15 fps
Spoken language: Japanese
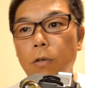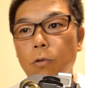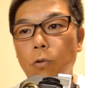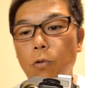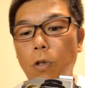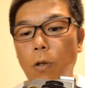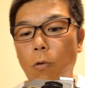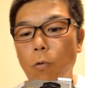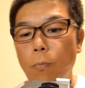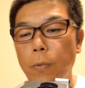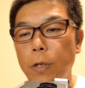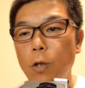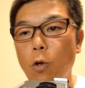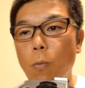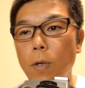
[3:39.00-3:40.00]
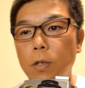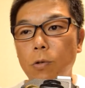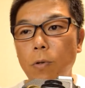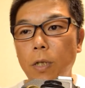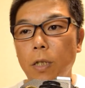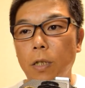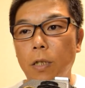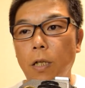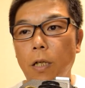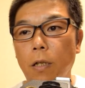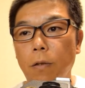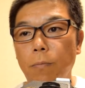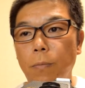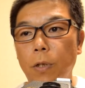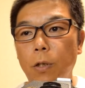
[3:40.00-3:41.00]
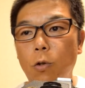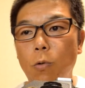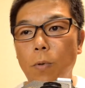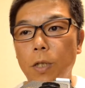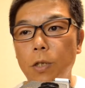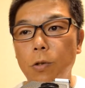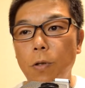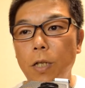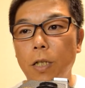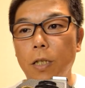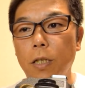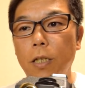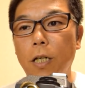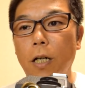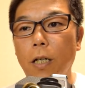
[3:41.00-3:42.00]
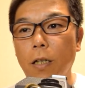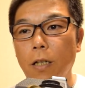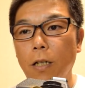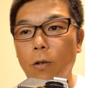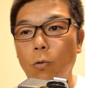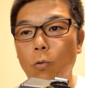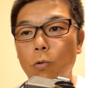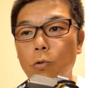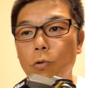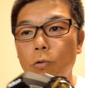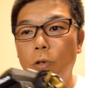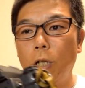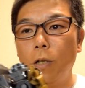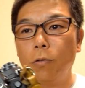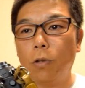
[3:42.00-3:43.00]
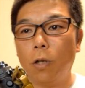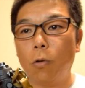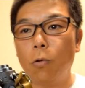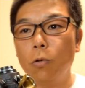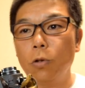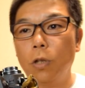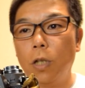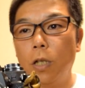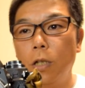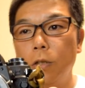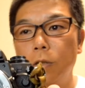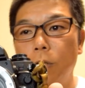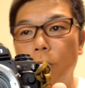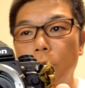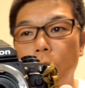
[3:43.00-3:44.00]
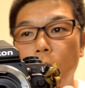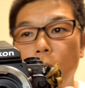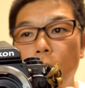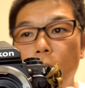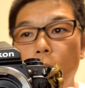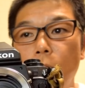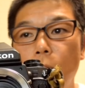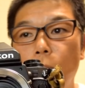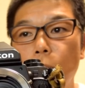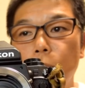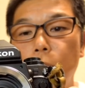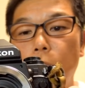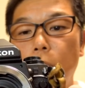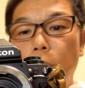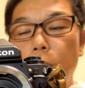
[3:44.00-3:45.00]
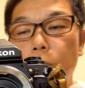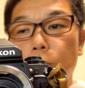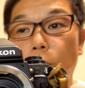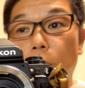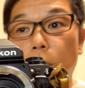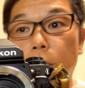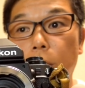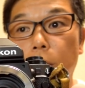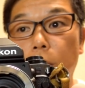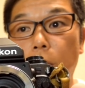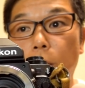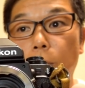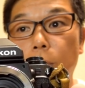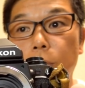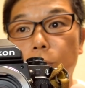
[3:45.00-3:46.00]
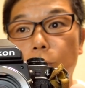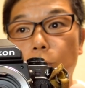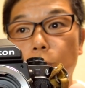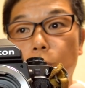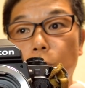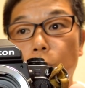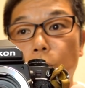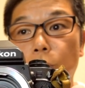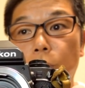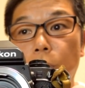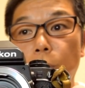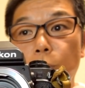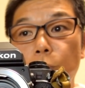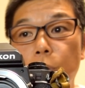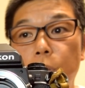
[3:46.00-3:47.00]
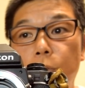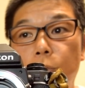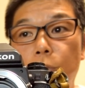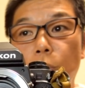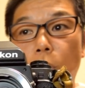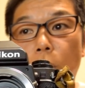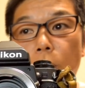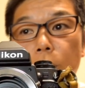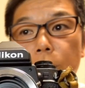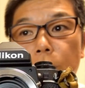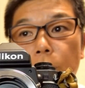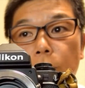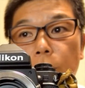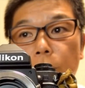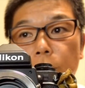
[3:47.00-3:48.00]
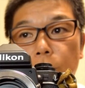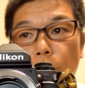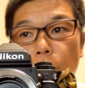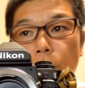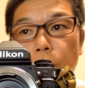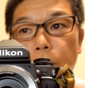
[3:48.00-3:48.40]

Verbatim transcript: そんなんこうめり込ますわけにいかへんめり込ますわけにいかへんからどうするか言ったらこんな感じでね補正レンズを間にかますことによって無理くそ合わしてるんですよ